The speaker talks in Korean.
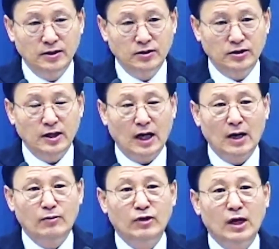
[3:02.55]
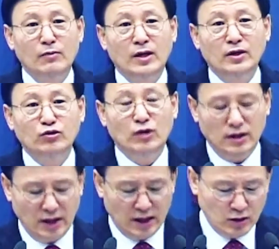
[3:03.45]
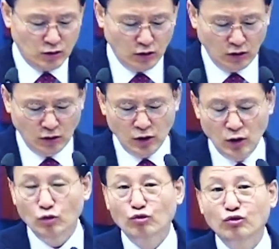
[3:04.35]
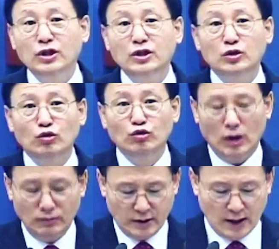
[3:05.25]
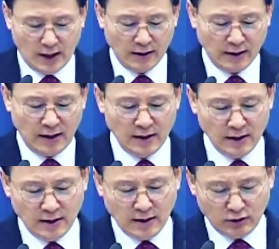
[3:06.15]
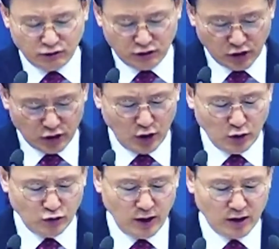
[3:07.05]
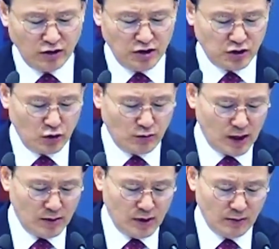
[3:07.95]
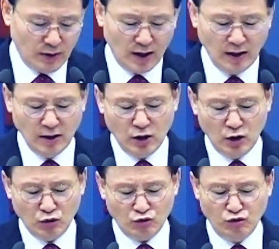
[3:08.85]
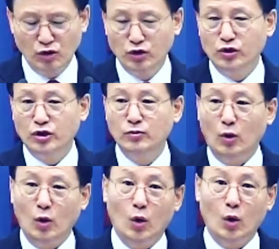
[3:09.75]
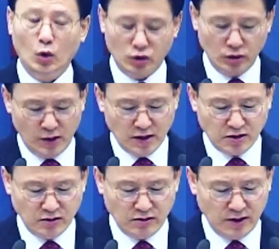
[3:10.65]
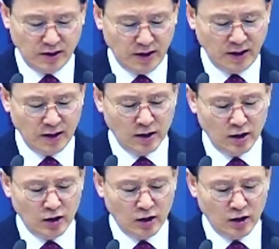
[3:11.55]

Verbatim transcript: 이것이 아브라함만을 위한 게 아니고 우리들도 위함이다. 그러니까 수천 년 후에 그리스로 말미암아 구원 얻을 모든 백성들에게